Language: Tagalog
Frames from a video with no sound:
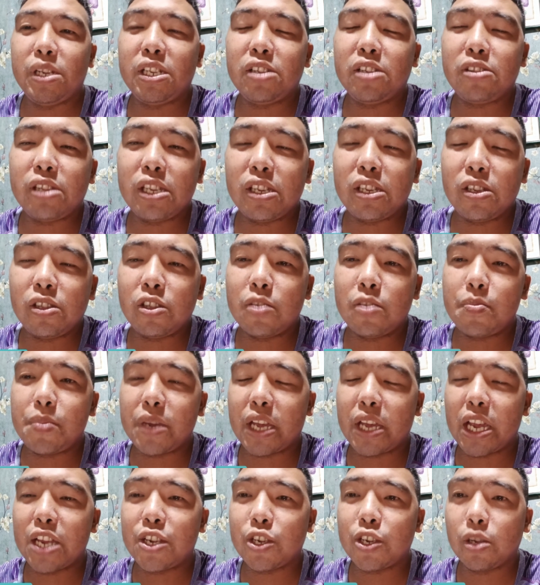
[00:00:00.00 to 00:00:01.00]
Pinutingin yung
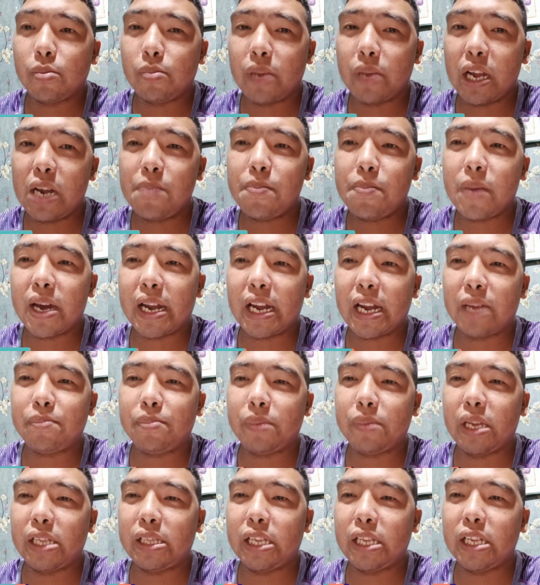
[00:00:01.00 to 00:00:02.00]
notification bell para
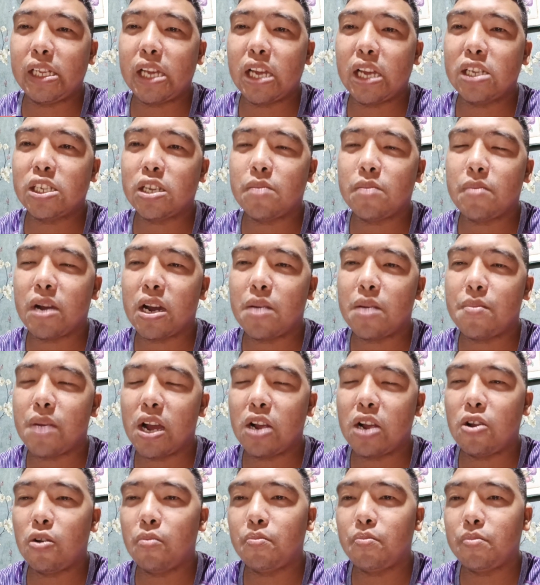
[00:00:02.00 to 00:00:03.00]
updated kayo sa mga
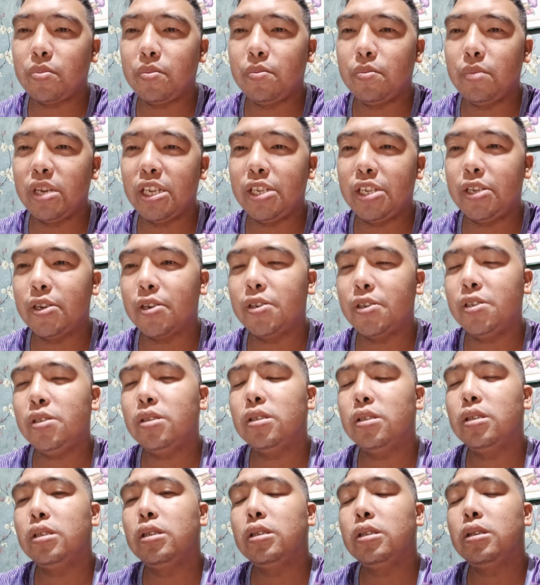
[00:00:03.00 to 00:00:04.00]
bagong video.